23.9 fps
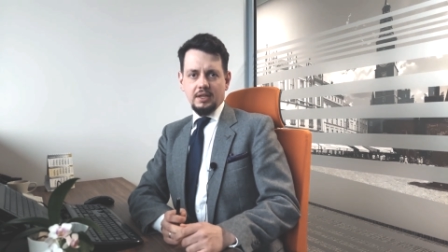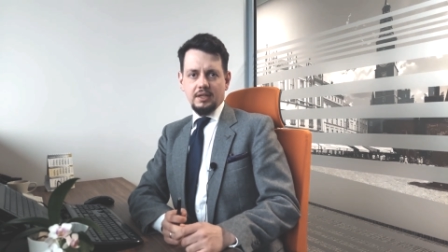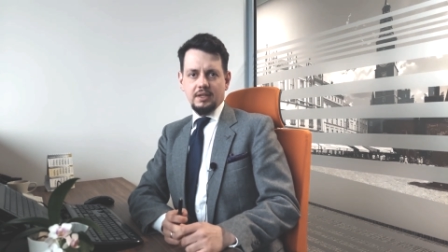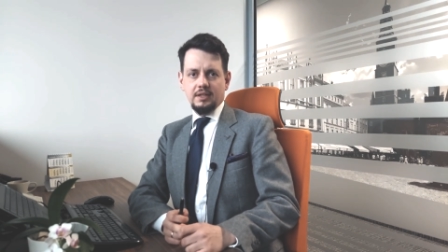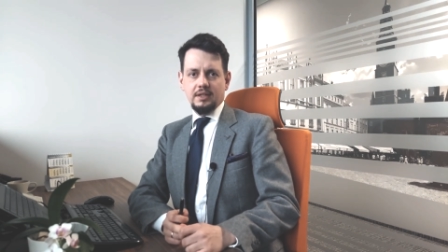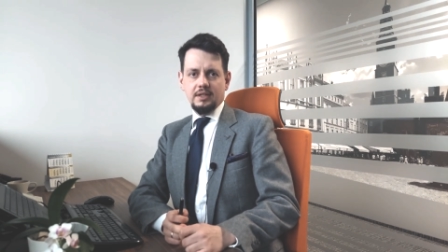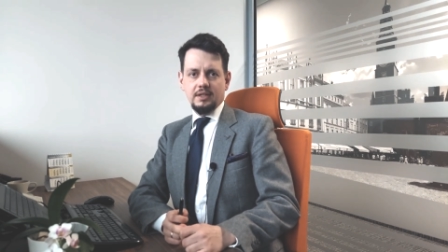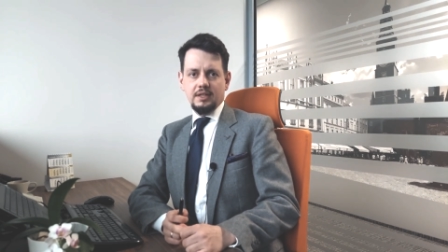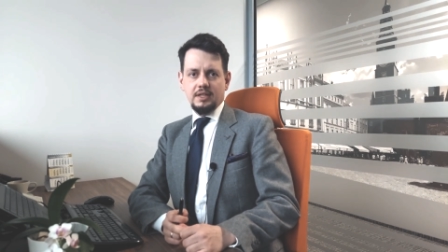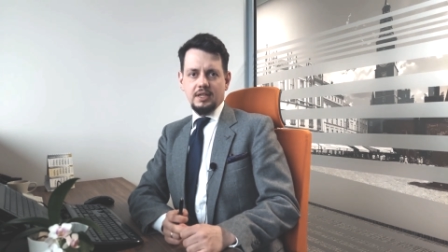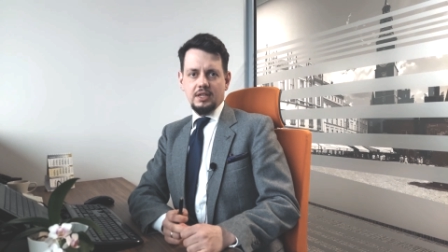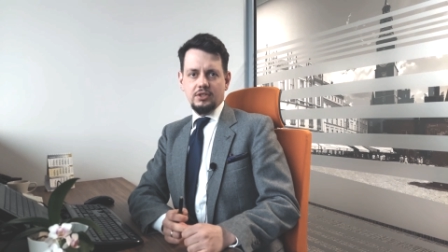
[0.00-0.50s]

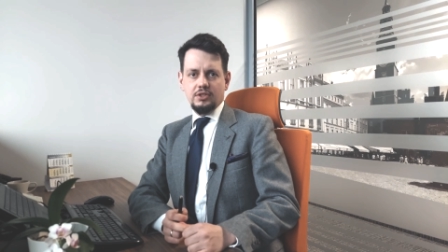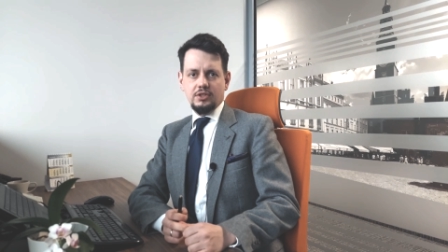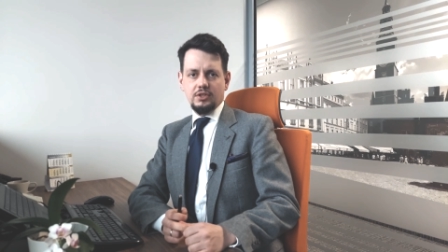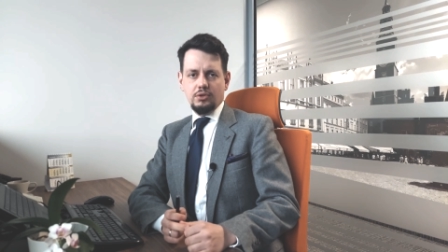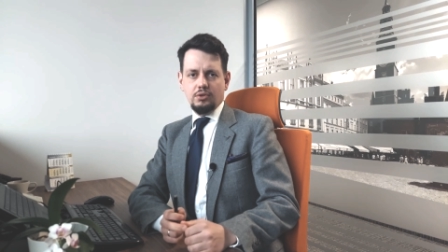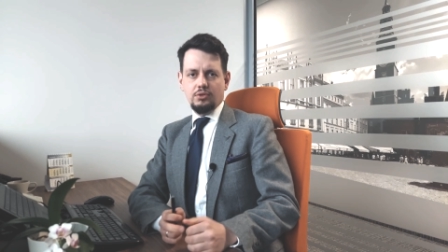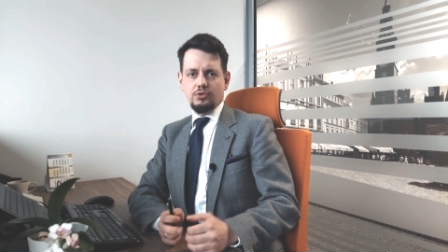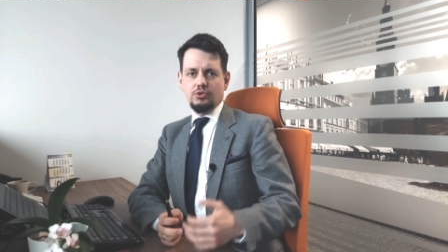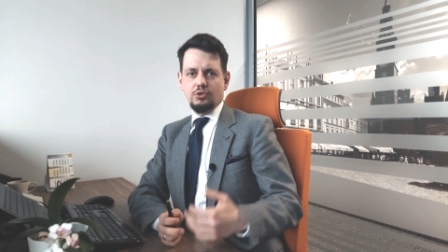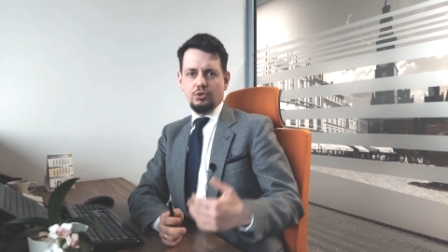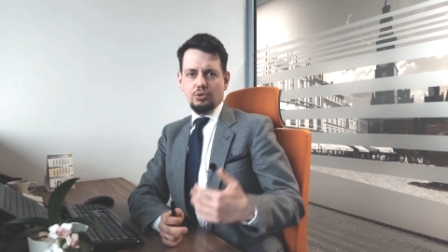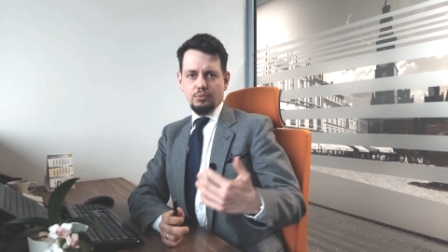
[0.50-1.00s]
E, jeśli
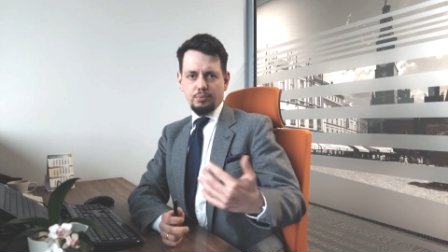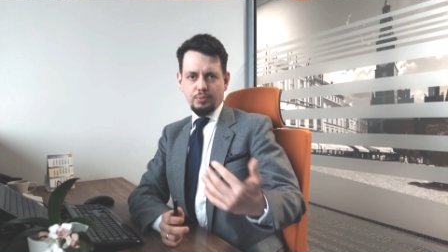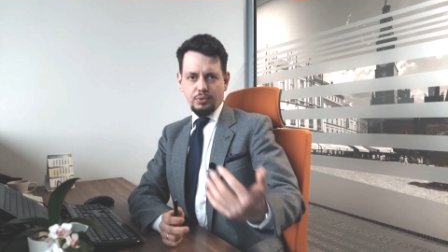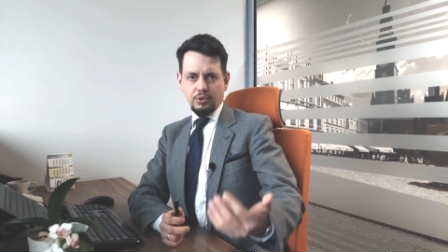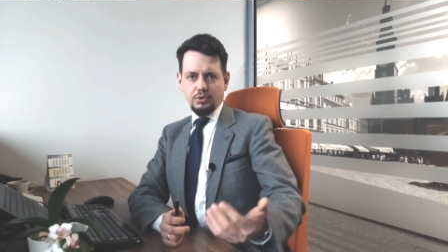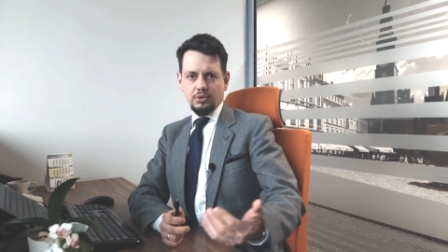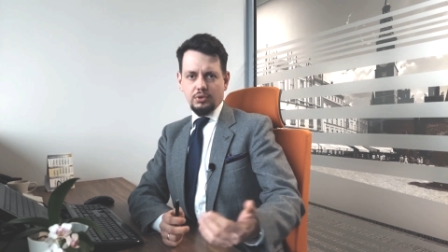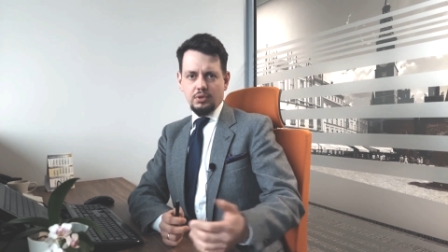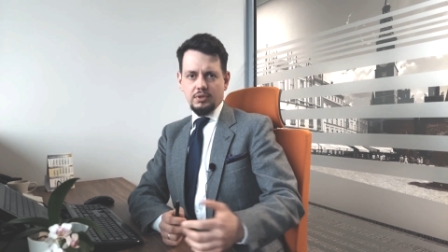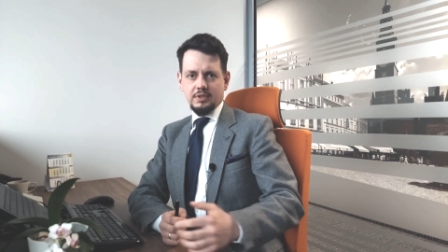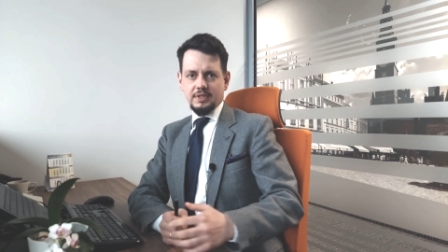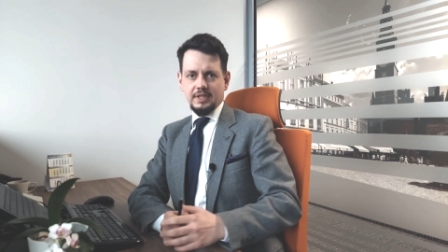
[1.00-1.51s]
chodzi o tą
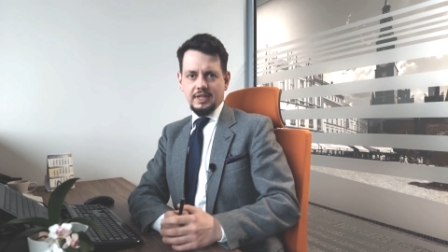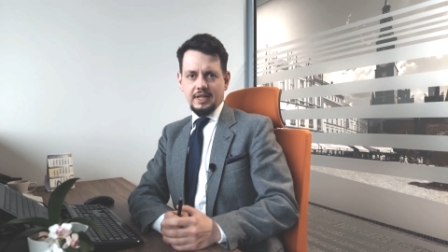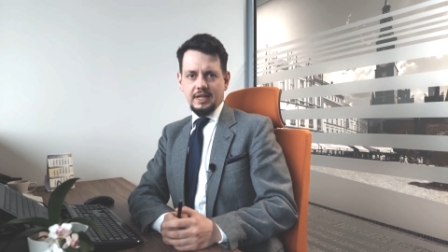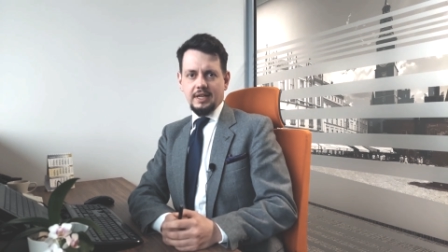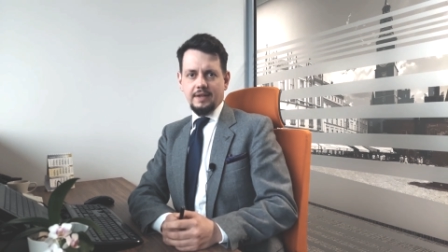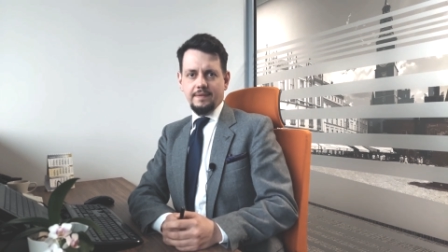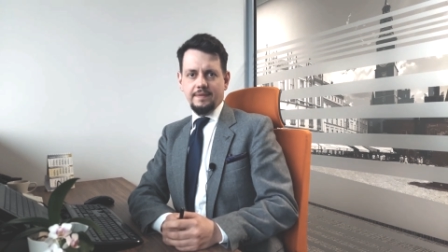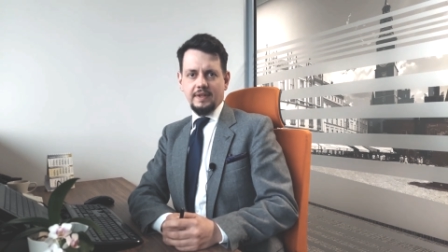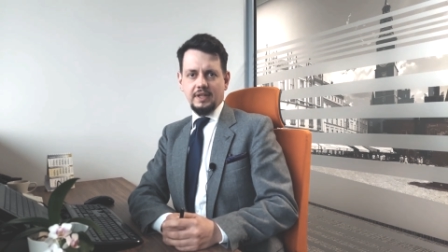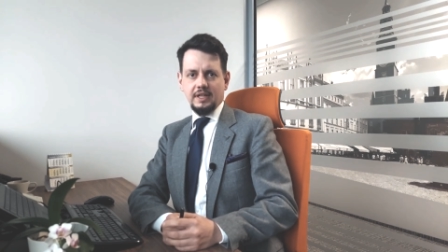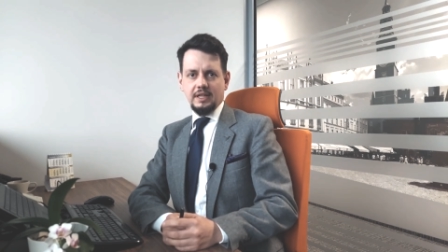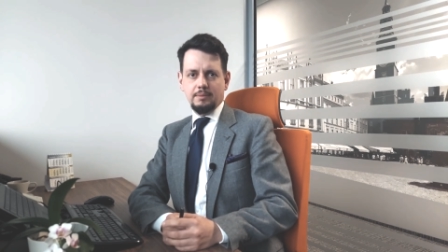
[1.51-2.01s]
prognozę
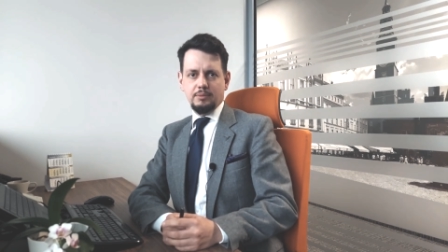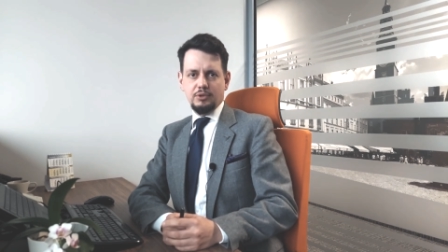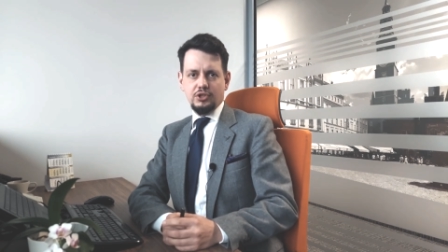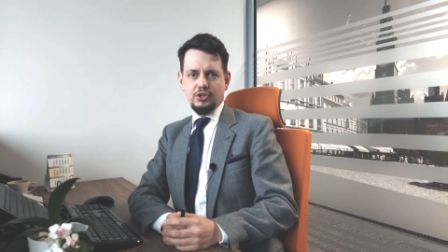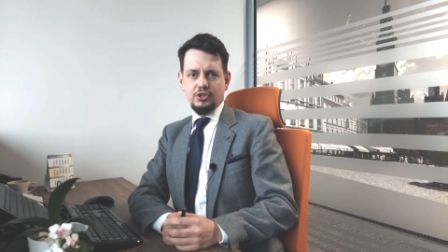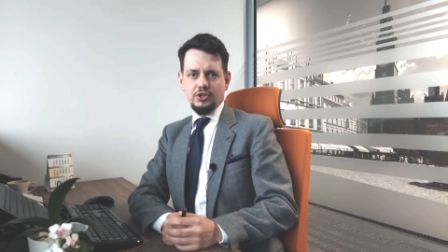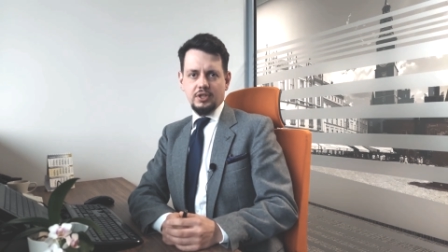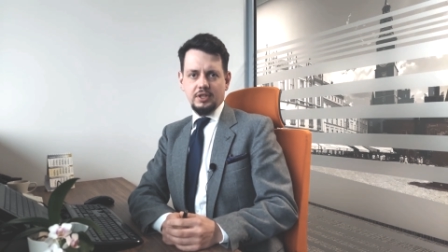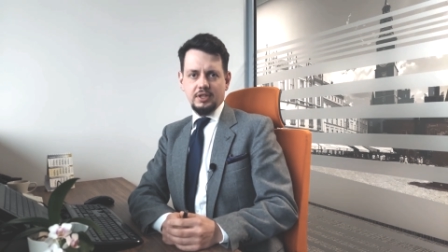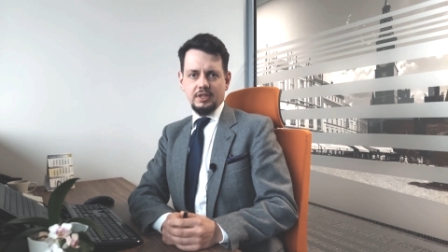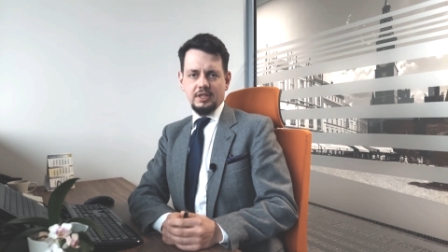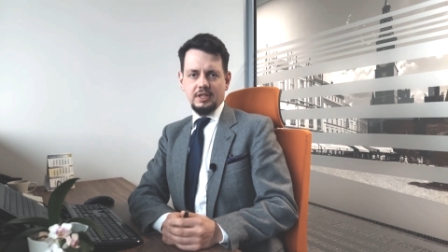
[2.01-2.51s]
na, na
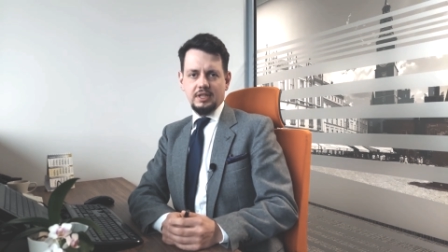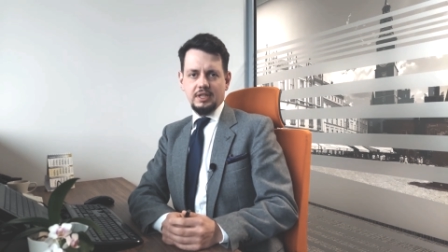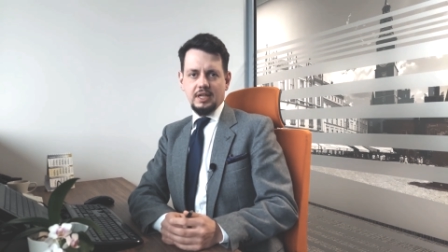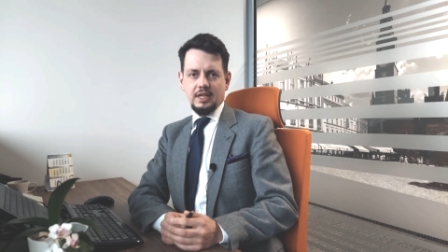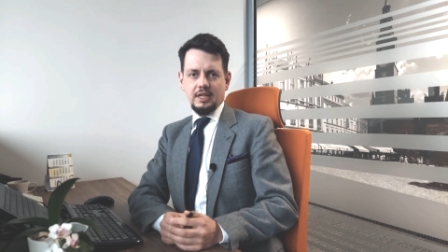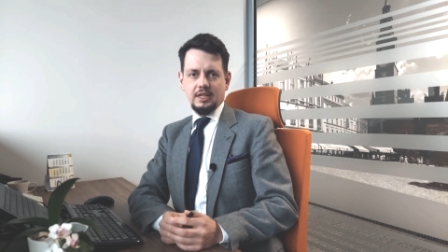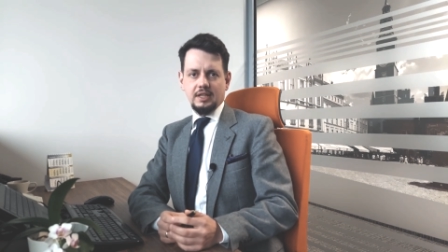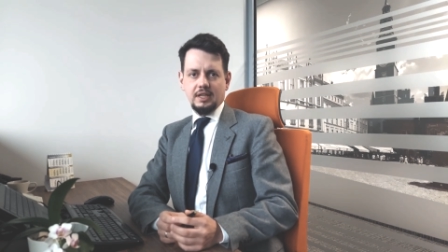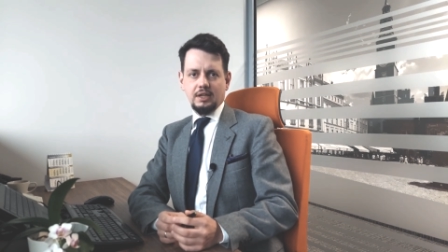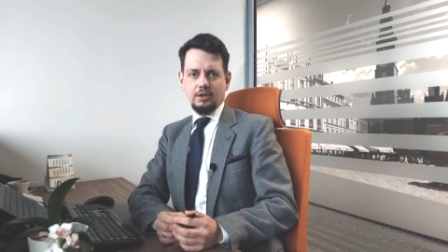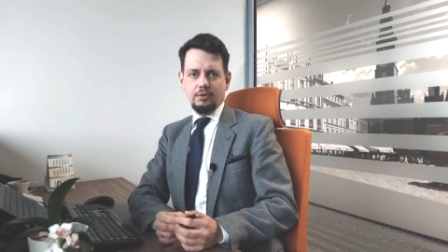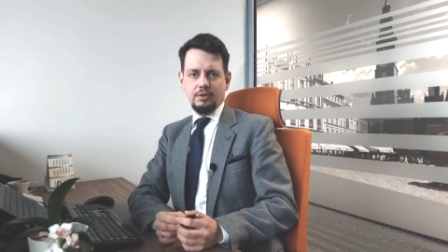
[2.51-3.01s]
najbliższe dni,
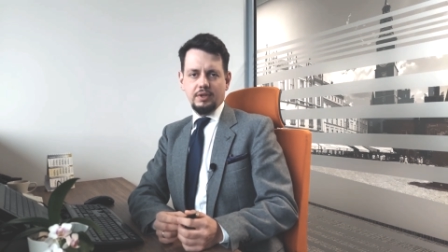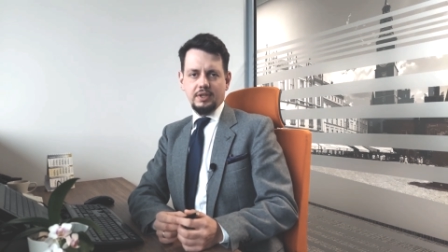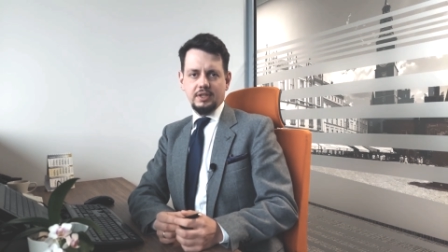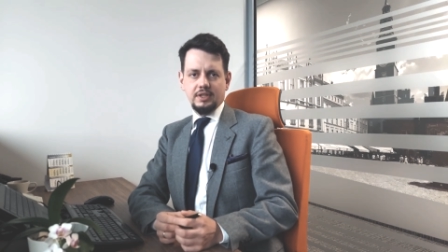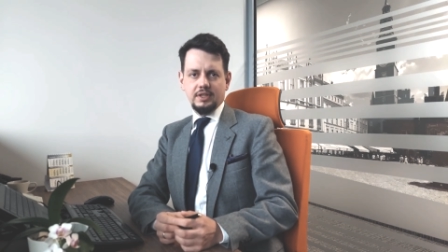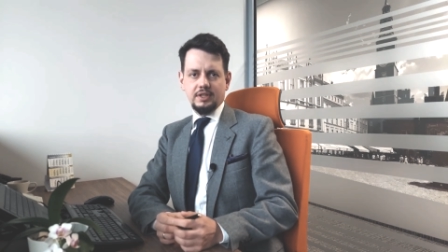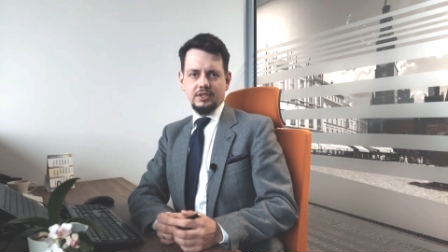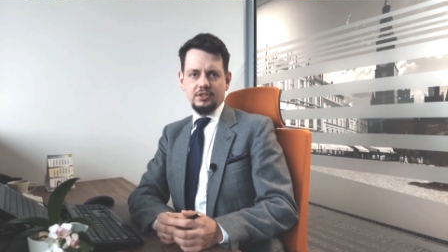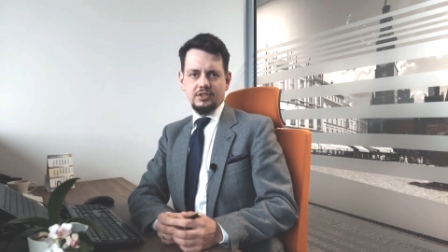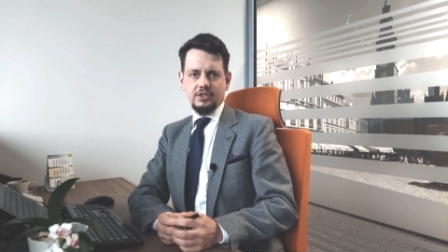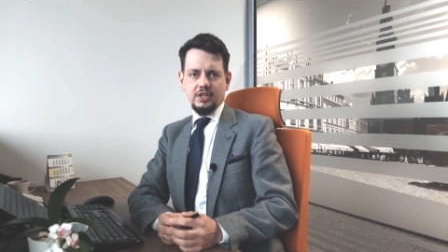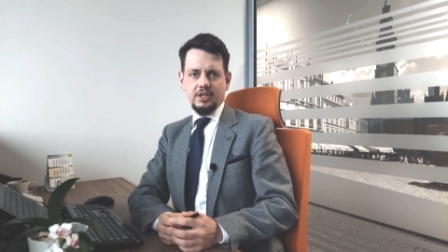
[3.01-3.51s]
na, na
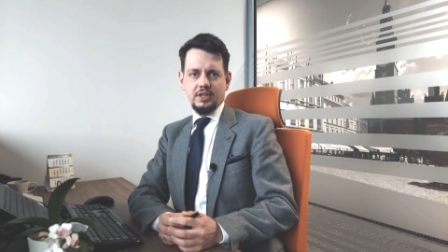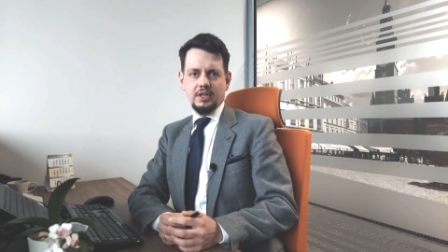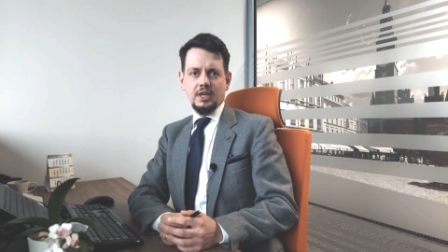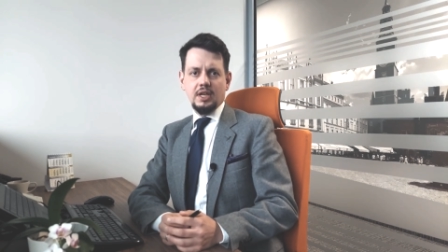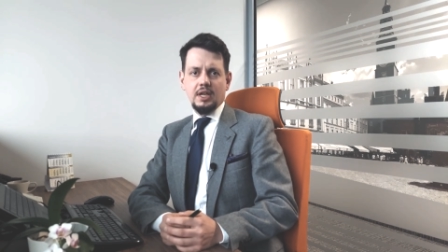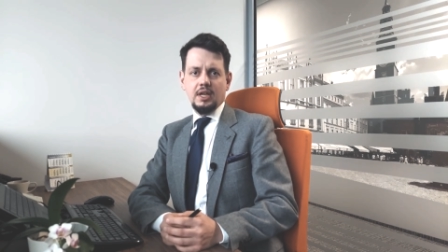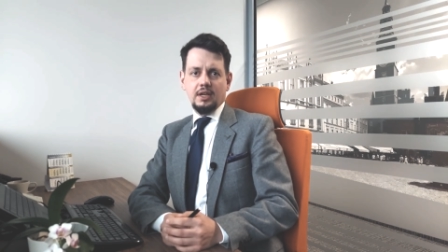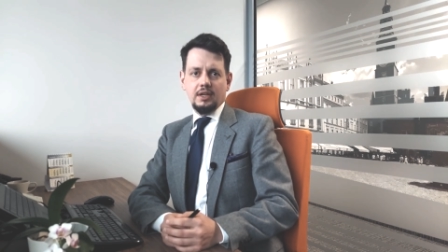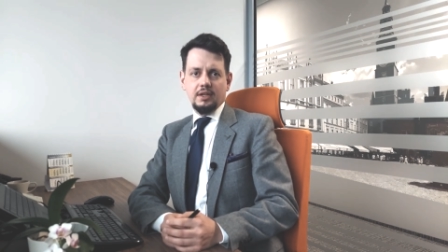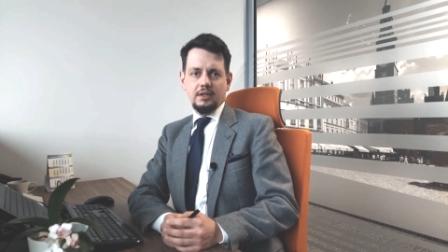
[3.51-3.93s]
kolejny tydzień,